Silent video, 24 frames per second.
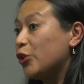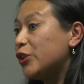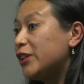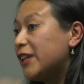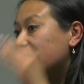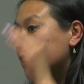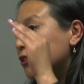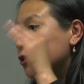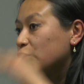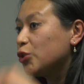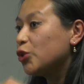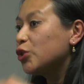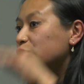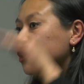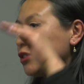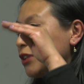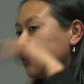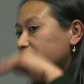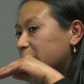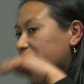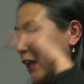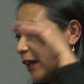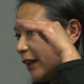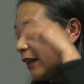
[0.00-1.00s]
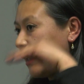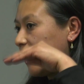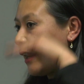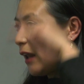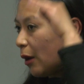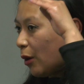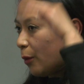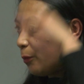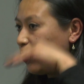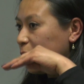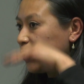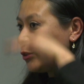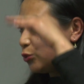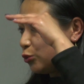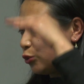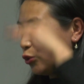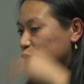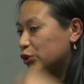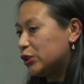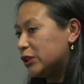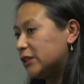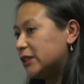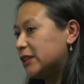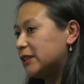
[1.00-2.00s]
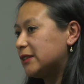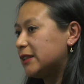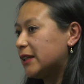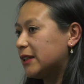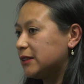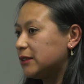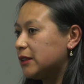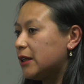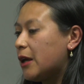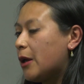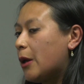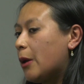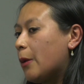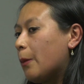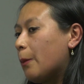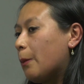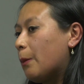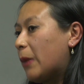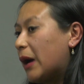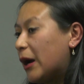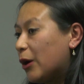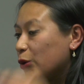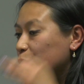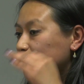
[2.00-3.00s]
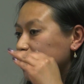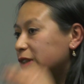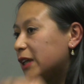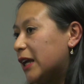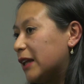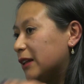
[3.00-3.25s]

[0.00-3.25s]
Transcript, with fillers: solo genera beneficios económicos, sino